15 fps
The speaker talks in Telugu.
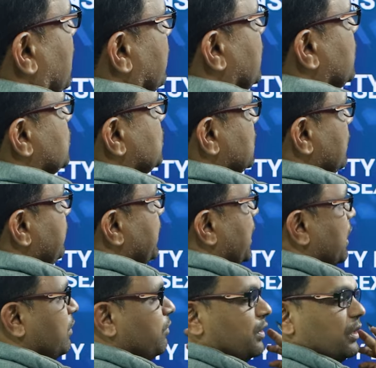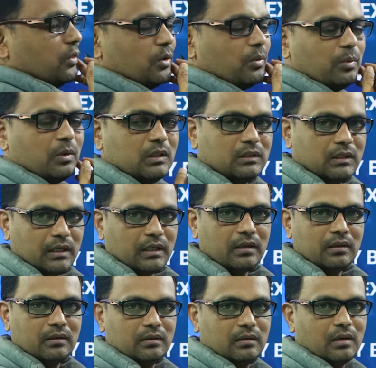నార్మల్ వచ్చింది బ్యాంక్ నిఫ్టీతో పోలిస్తే
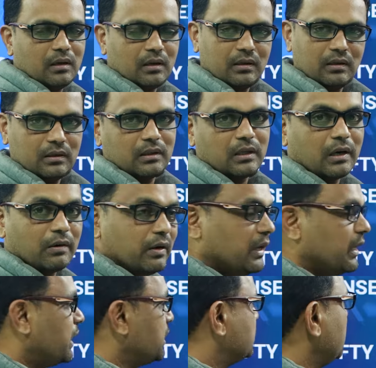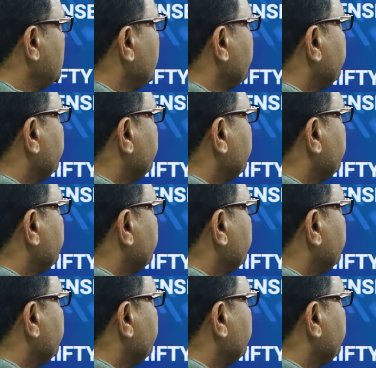తక్కువనే యాక్చువల్లీ